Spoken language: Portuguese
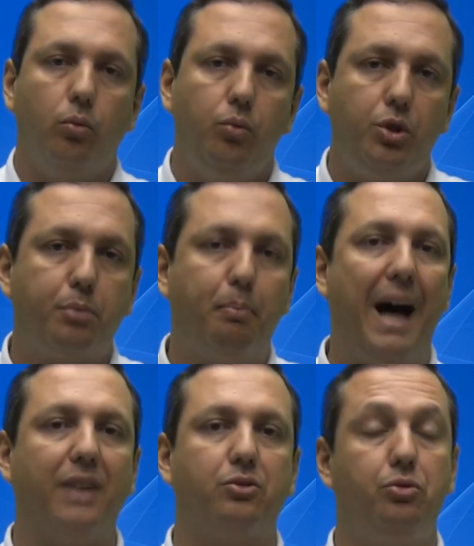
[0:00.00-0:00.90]
um
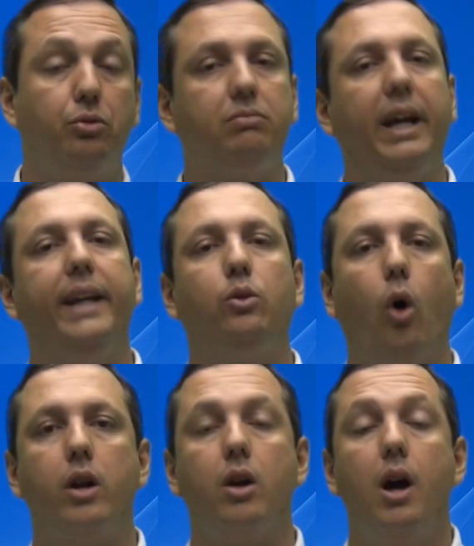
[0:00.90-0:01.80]
espaço, de um
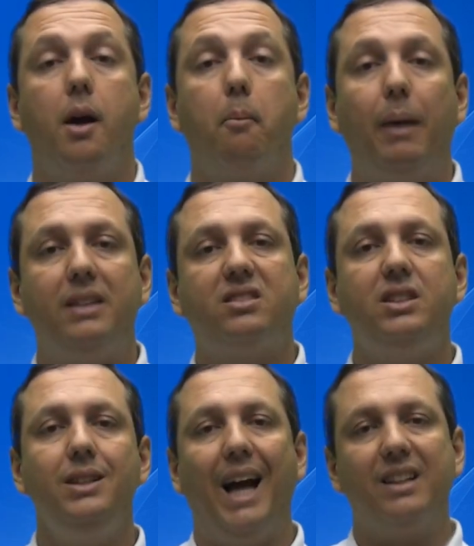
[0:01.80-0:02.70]
território, mas
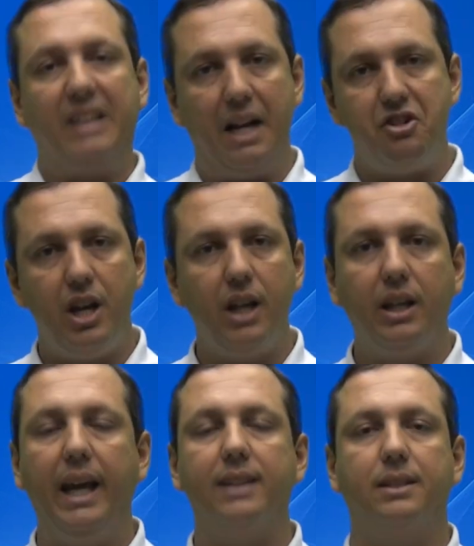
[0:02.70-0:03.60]
sim atrás de
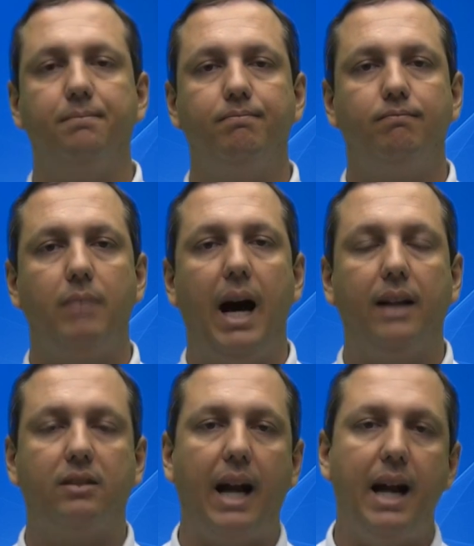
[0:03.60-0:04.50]
riqueza,
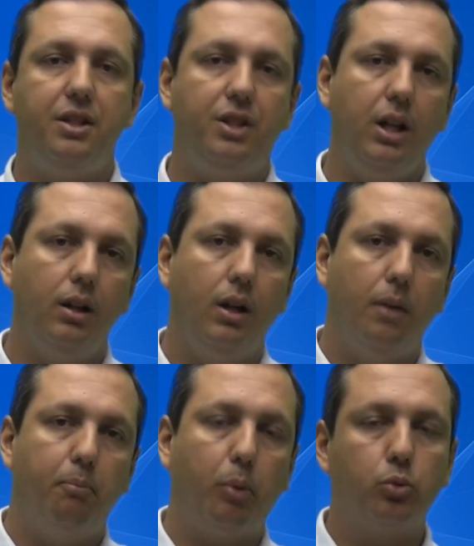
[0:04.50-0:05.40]
atrás de
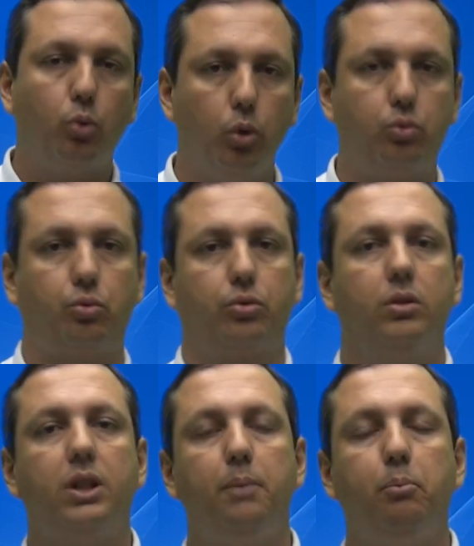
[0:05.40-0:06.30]
produtos,
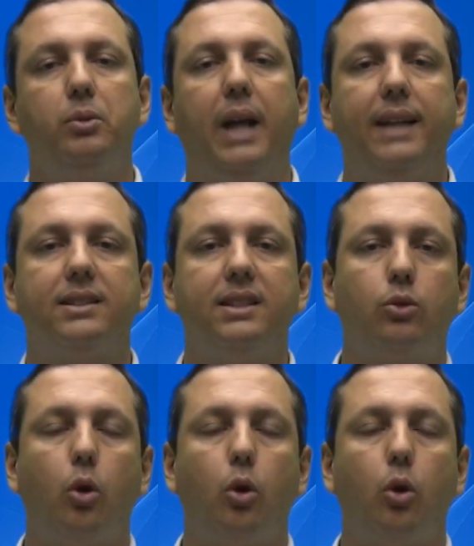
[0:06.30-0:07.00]
que pudessem